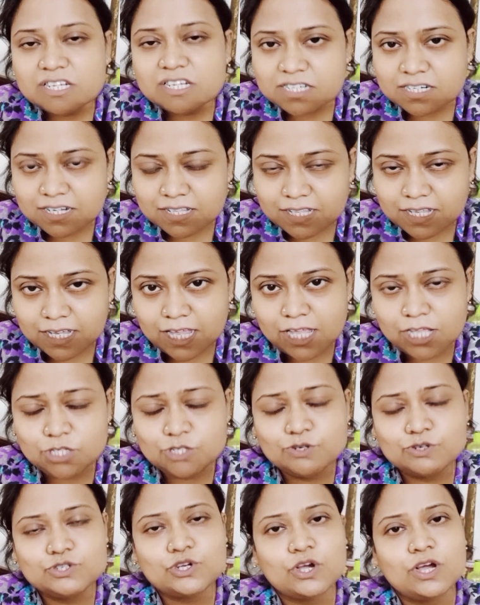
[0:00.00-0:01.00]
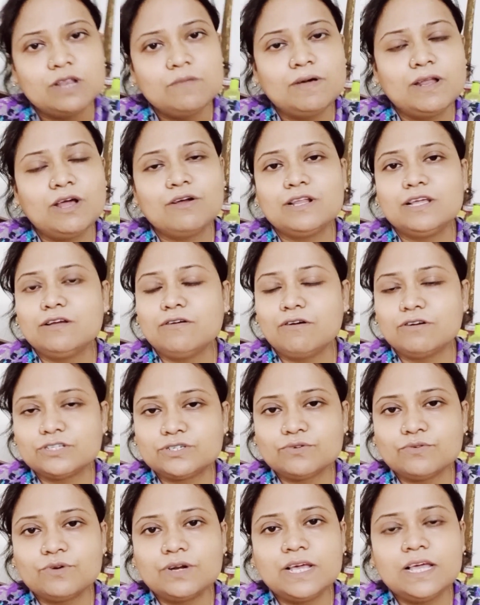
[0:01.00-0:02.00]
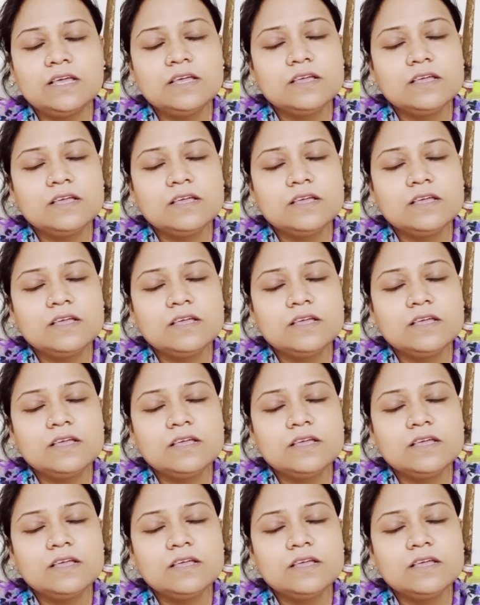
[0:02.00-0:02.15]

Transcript: সেটা দেখিয়েছো সকালবেলা অনেক কষ্ট করে